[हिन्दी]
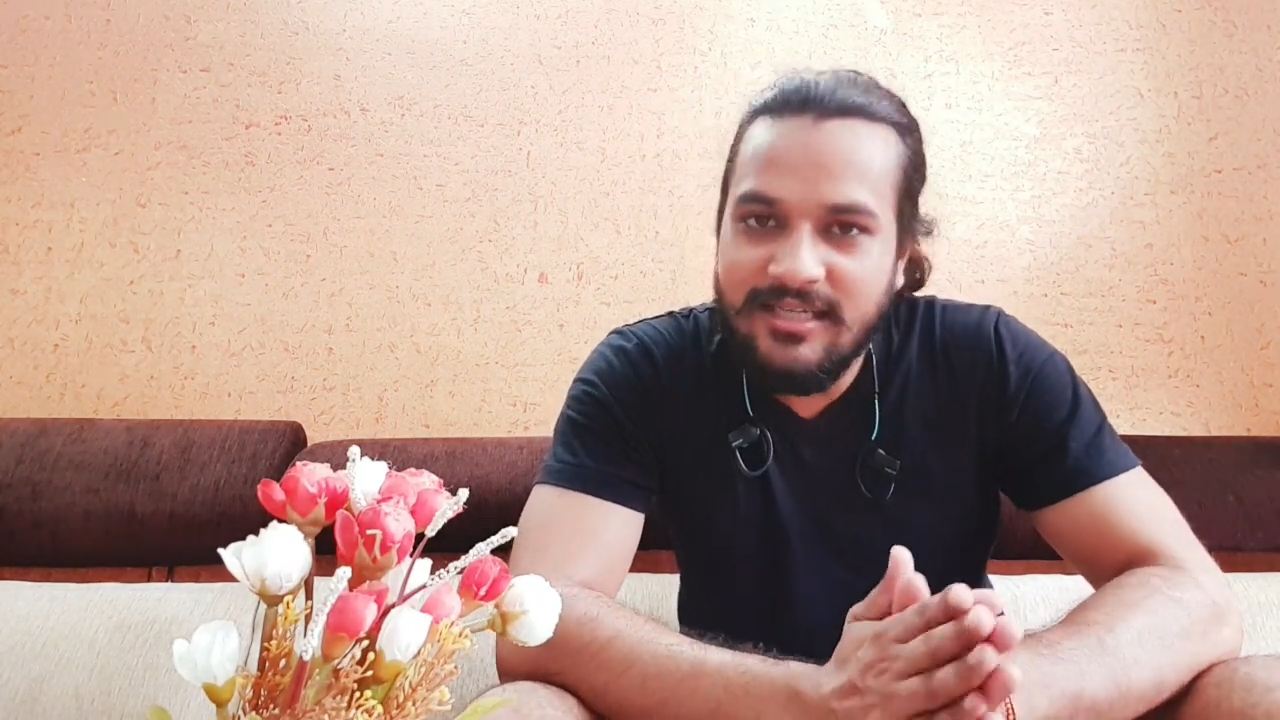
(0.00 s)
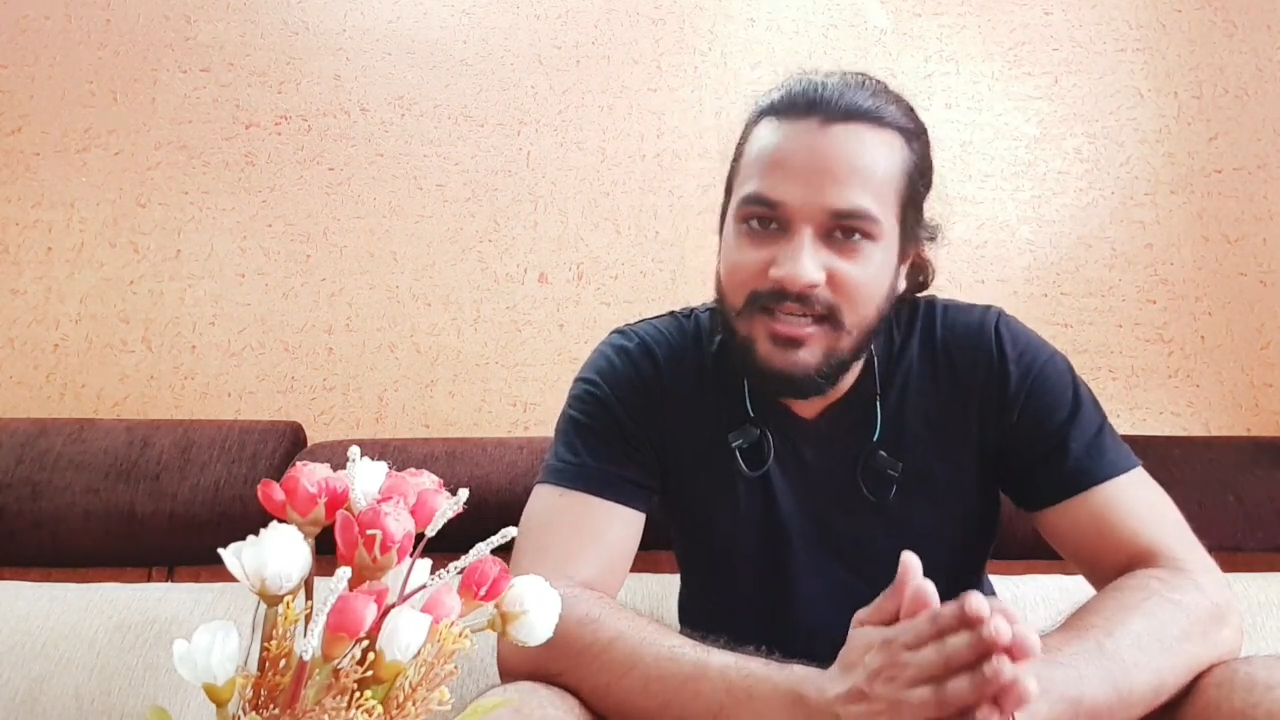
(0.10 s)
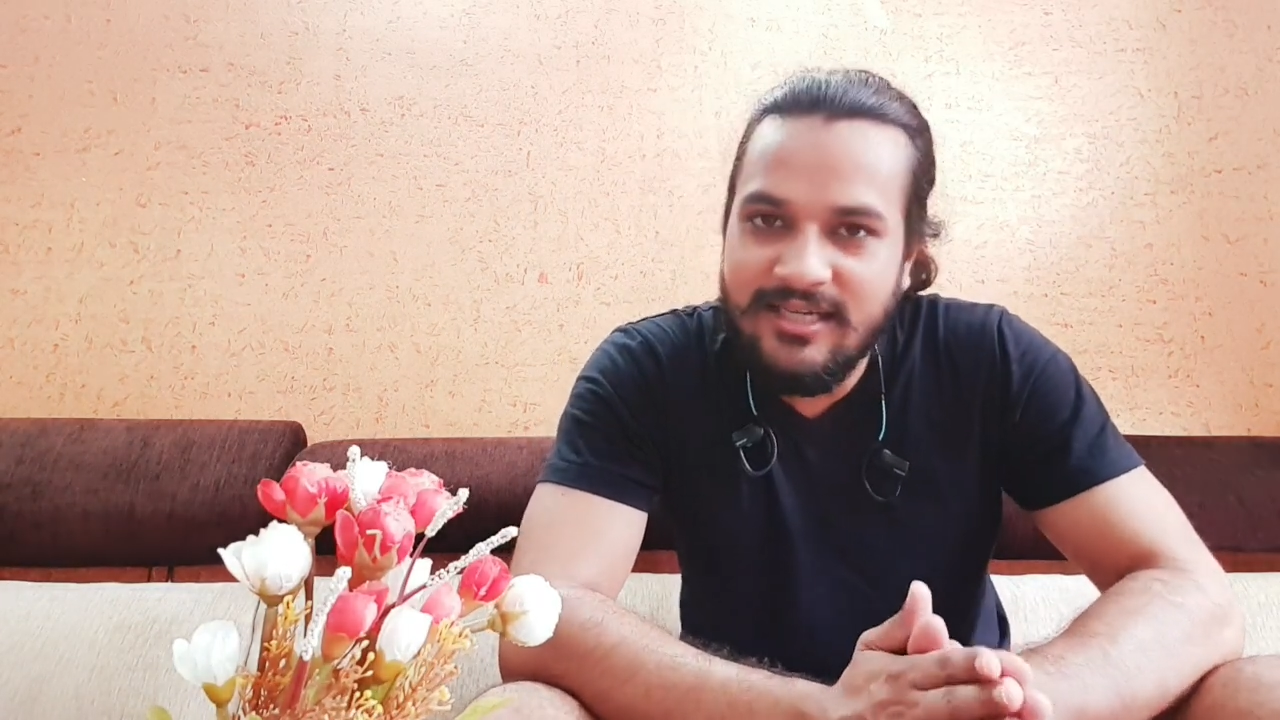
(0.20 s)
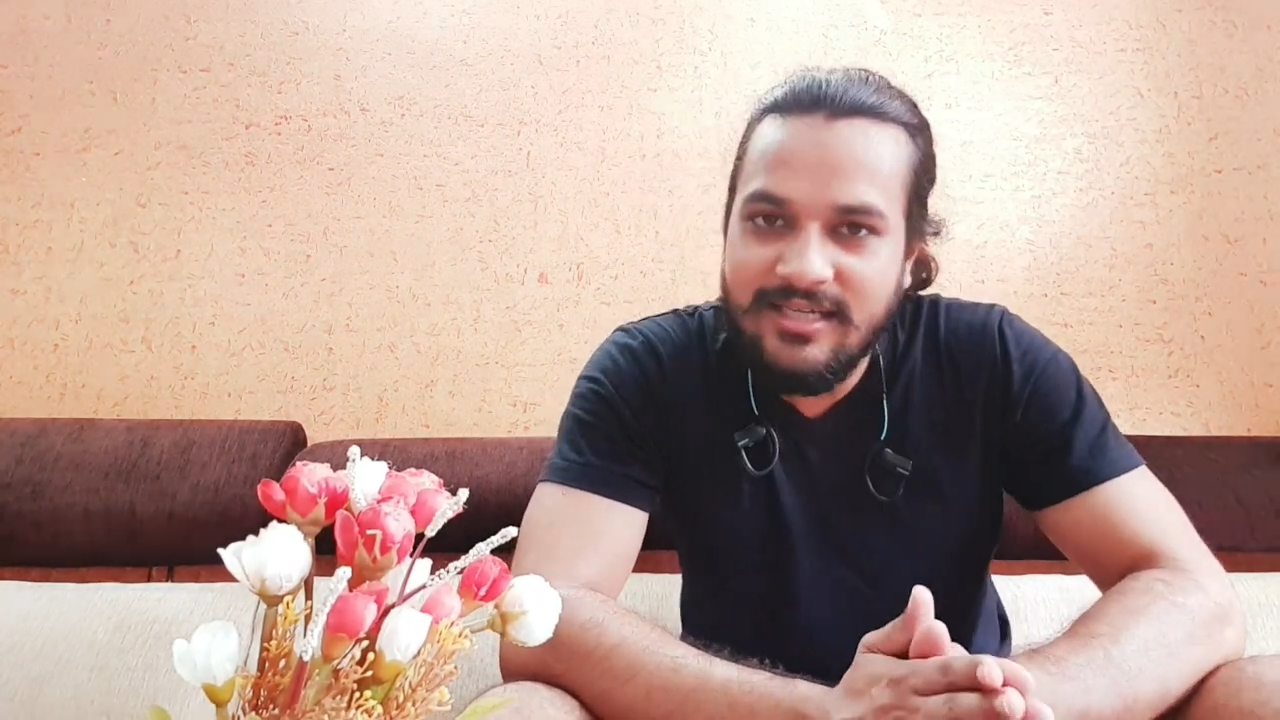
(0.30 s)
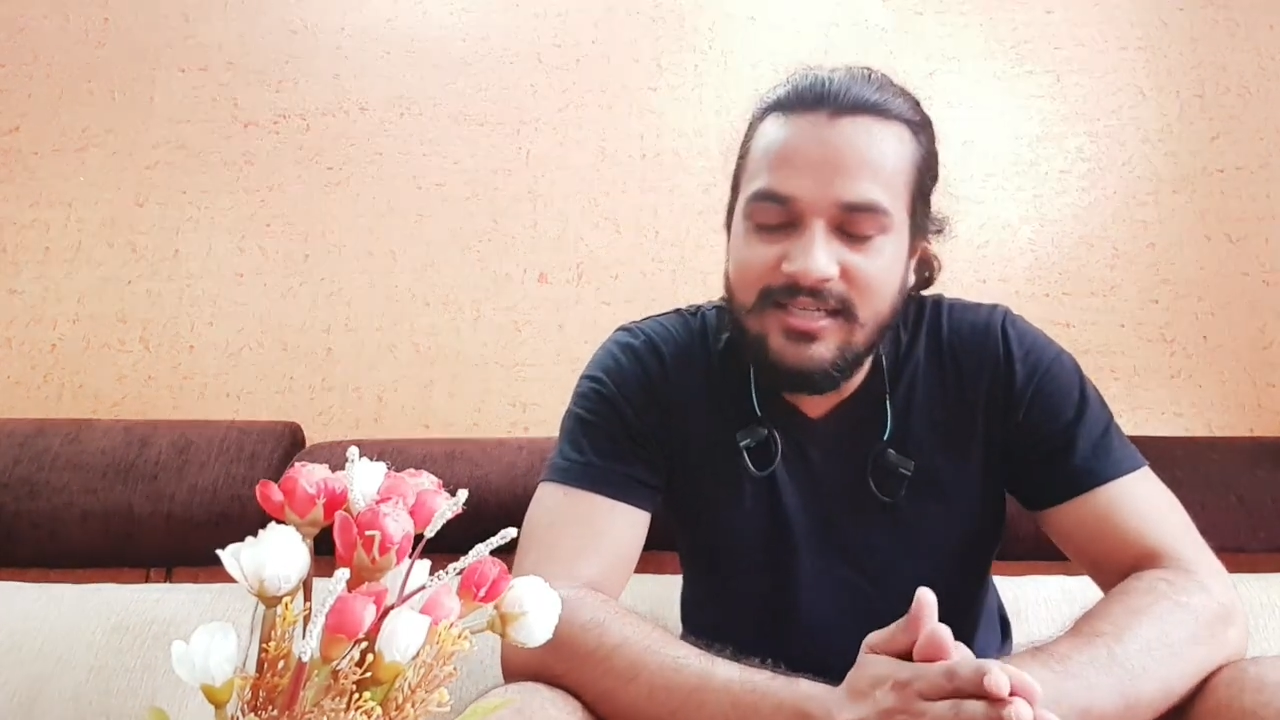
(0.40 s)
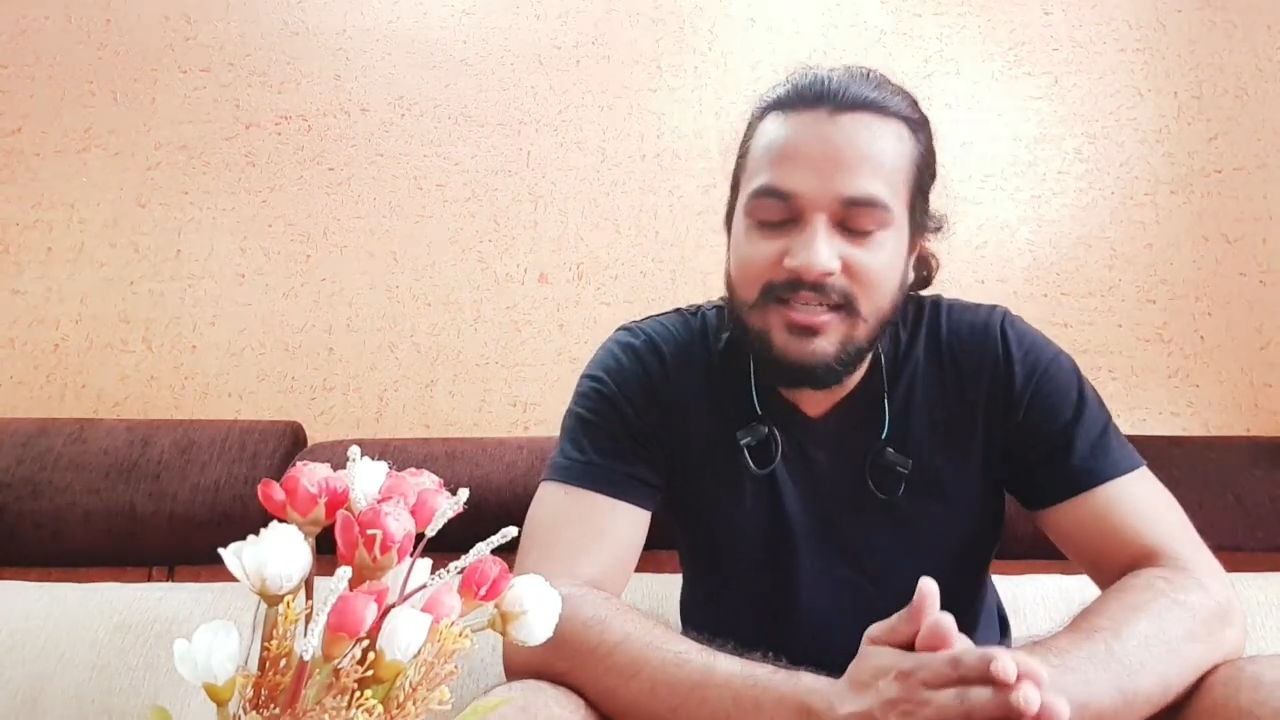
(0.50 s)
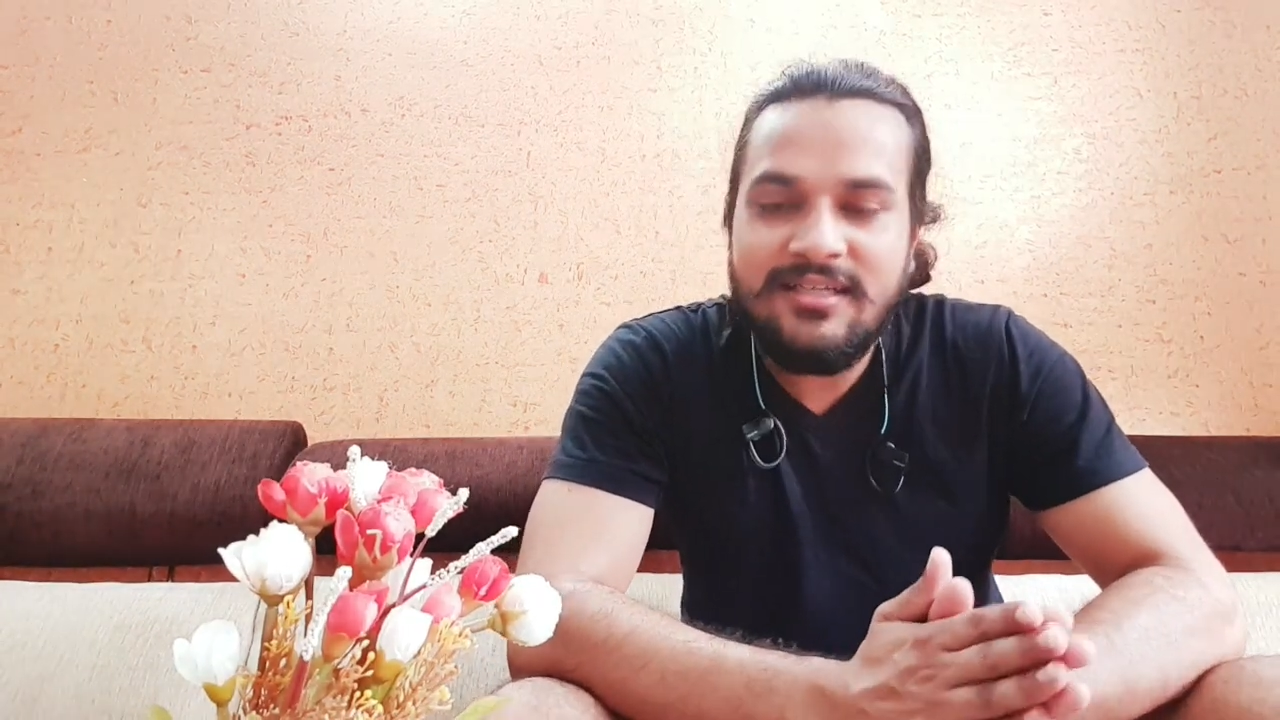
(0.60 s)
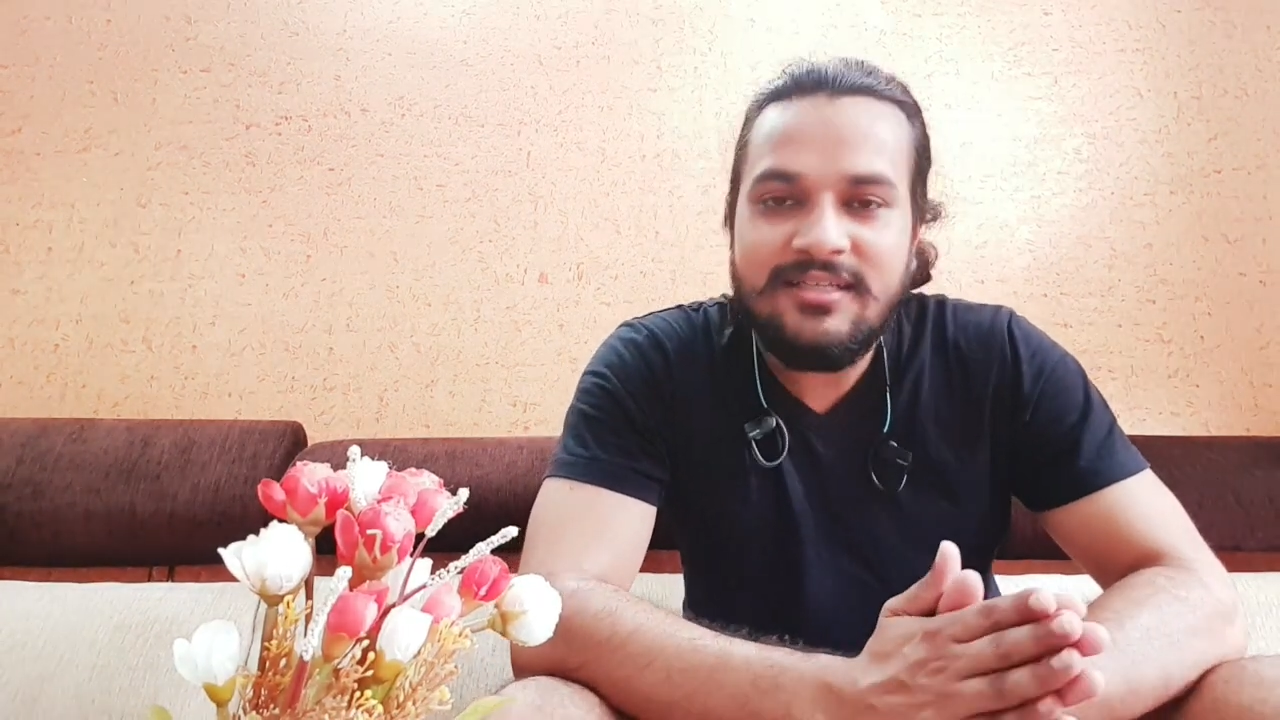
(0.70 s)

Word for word: निखर कर